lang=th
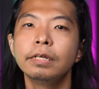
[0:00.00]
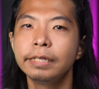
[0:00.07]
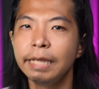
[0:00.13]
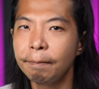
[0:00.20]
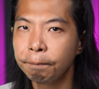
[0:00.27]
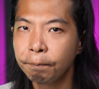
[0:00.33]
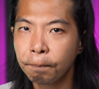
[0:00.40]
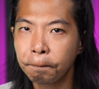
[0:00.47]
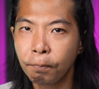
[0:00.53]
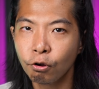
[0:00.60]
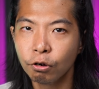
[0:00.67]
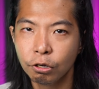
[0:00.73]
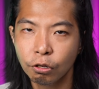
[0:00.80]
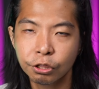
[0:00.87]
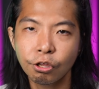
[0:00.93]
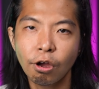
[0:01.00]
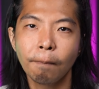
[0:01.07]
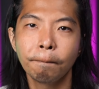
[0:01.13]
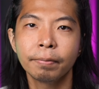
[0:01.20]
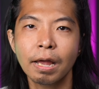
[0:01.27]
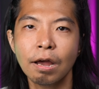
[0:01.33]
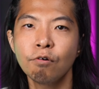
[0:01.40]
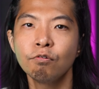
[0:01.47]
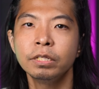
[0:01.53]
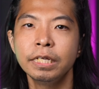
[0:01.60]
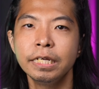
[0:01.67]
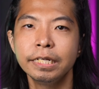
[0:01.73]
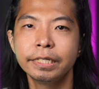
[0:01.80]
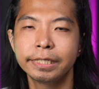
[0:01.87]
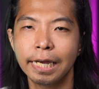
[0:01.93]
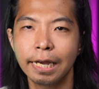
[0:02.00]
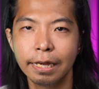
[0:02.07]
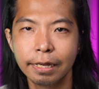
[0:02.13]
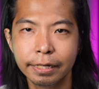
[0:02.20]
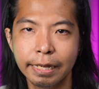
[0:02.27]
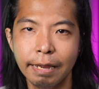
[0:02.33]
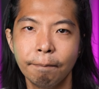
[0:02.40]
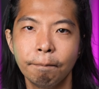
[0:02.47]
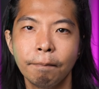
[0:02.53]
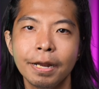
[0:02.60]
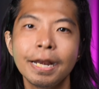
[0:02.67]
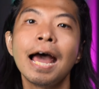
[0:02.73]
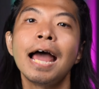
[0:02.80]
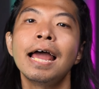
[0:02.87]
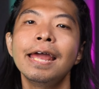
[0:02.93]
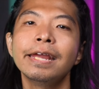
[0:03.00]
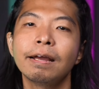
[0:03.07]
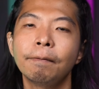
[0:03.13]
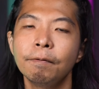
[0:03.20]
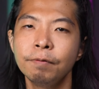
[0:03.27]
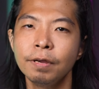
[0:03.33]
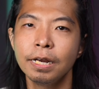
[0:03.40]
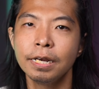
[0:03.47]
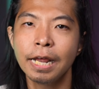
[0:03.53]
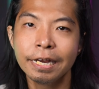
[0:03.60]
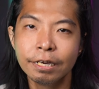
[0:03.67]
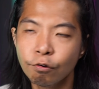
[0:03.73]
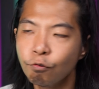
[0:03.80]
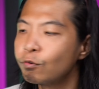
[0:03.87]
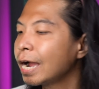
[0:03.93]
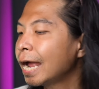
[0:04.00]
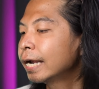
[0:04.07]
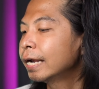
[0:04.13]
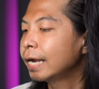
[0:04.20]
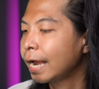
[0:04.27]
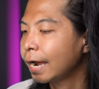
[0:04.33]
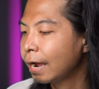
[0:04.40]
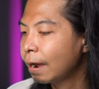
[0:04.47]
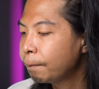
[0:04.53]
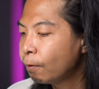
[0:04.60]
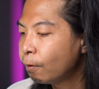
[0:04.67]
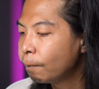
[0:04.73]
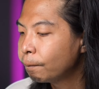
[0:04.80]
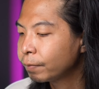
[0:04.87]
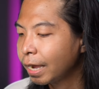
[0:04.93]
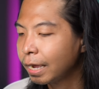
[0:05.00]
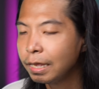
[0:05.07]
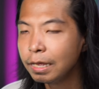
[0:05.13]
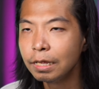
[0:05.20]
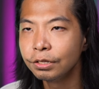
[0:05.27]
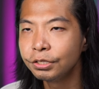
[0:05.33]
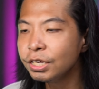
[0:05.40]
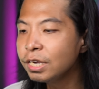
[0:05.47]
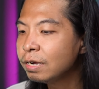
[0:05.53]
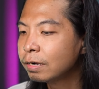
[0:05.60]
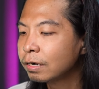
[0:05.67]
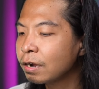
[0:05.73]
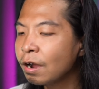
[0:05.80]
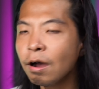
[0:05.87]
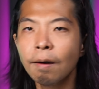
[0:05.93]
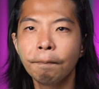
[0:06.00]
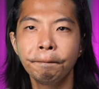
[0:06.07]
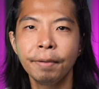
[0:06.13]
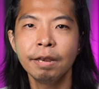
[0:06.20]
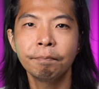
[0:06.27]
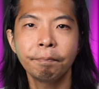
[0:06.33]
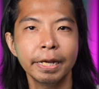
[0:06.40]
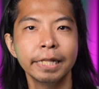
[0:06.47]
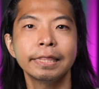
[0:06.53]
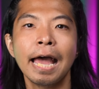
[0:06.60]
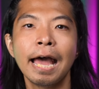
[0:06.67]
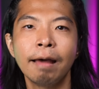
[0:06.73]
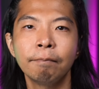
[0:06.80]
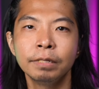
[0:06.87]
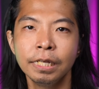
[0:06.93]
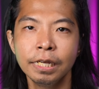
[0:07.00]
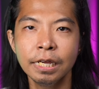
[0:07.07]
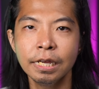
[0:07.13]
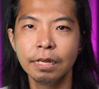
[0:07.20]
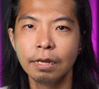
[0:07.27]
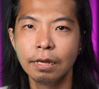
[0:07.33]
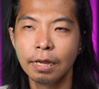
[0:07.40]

เก็บผลทดสอบเท่าที่จะเก็บมาได้ให้กับเพื่อนๆได้ดูกันนะครับผมนะซึ่งก็เป็นไปตามที่